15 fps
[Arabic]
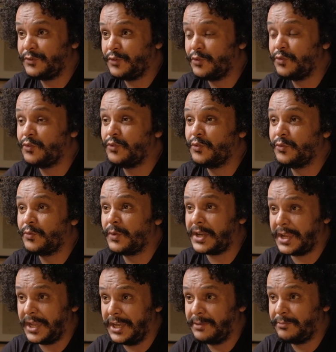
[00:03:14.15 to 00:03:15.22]

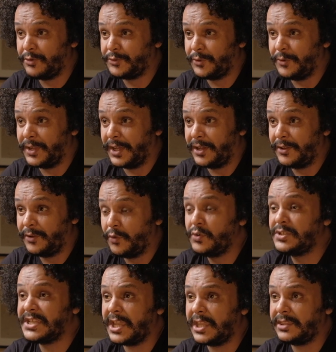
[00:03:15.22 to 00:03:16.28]
وورك على البطونه
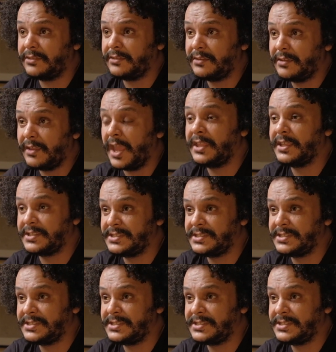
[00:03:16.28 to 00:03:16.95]
والتقط هذاك